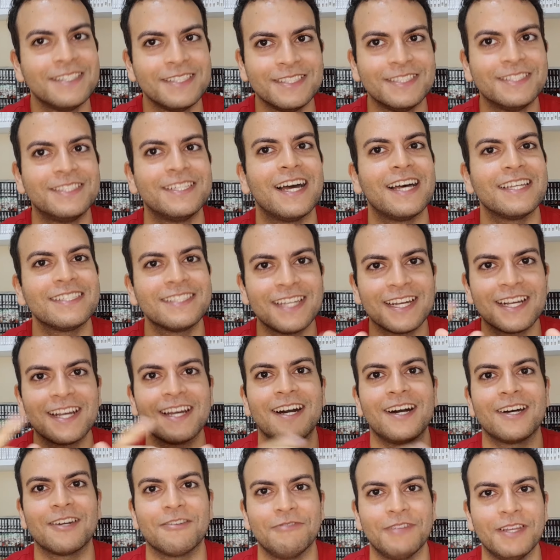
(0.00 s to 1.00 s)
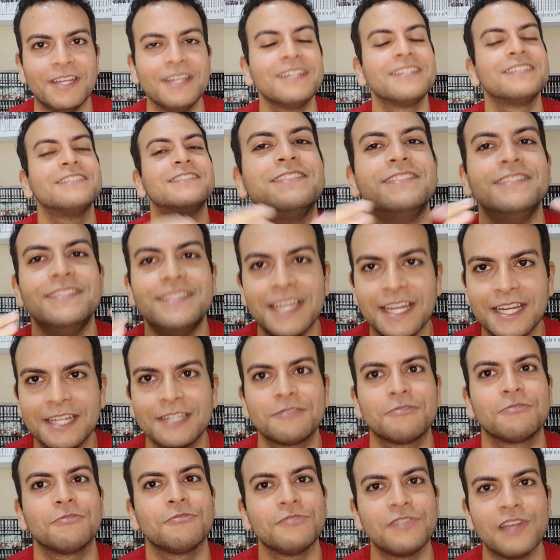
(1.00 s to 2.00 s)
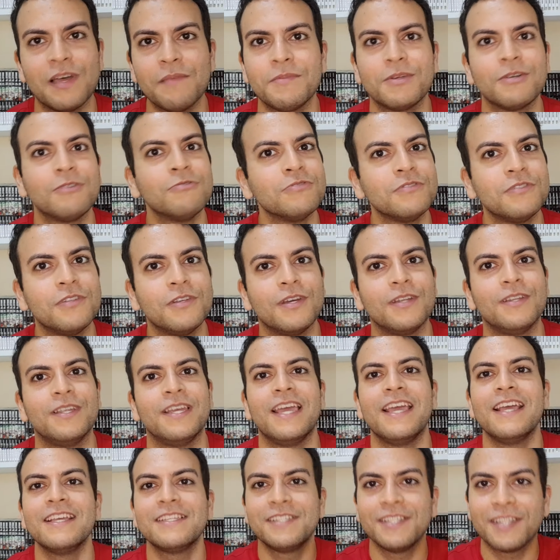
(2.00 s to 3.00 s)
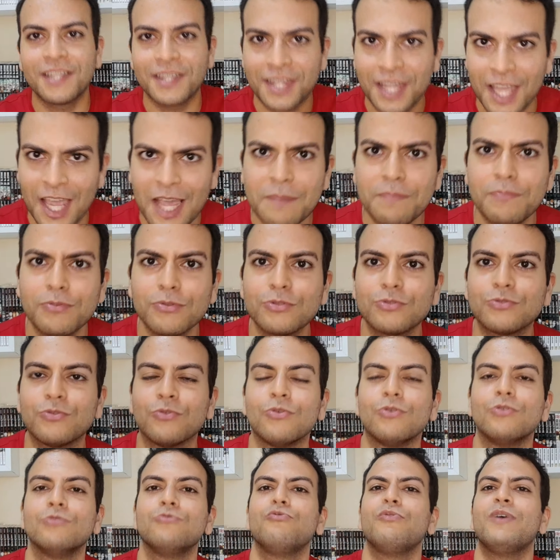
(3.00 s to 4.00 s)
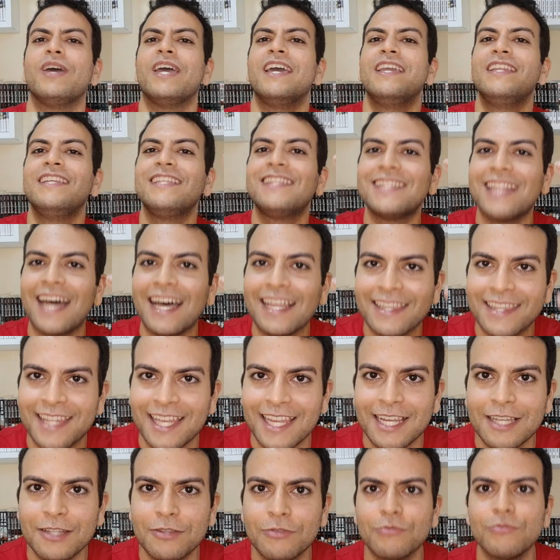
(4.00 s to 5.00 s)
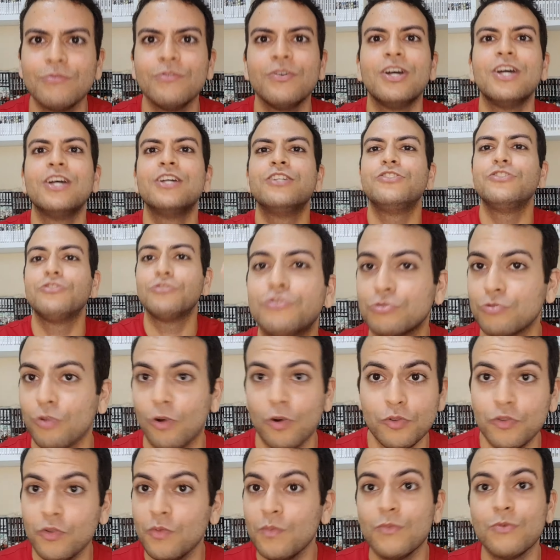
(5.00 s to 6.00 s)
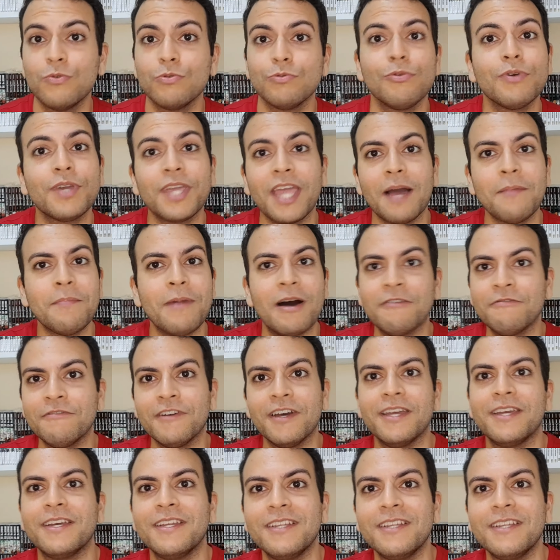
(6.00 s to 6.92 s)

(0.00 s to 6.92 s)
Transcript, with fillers: Já sacaram, né? Dentro dos amigos dele. Esse tempo todo ele tá dentro de todo mundo que amava